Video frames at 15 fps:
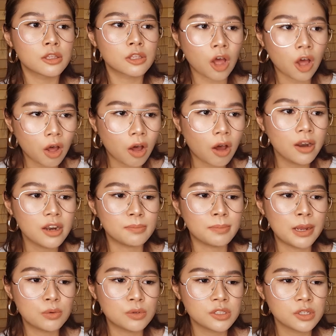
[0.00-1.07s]
ท้อหรือ
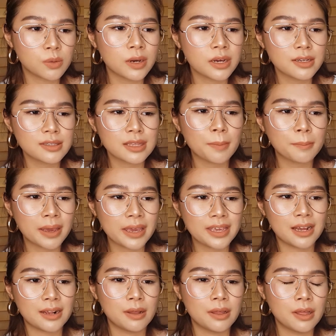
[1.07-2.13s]
ไม่รู้สึกว่าทำไม
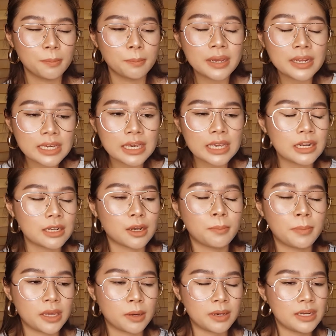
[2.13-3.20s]
ยังไม่ดีหรือทำไม
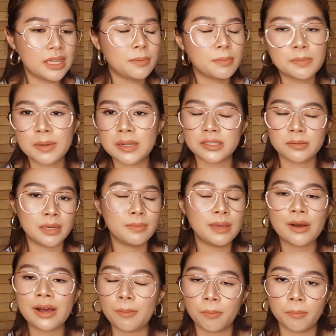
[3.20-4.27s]
ยังไม่ดีคือมันจะไม่มี
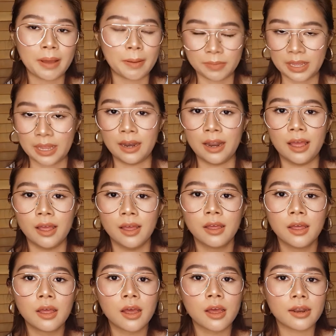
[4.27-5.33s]
คำแบบนั้นนะ
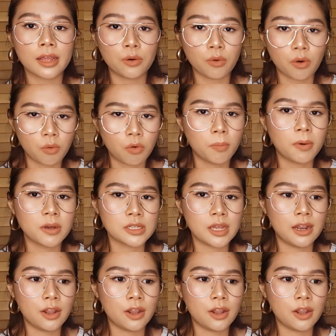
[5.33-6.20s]
ในหัวอูเพราะฉะนั้น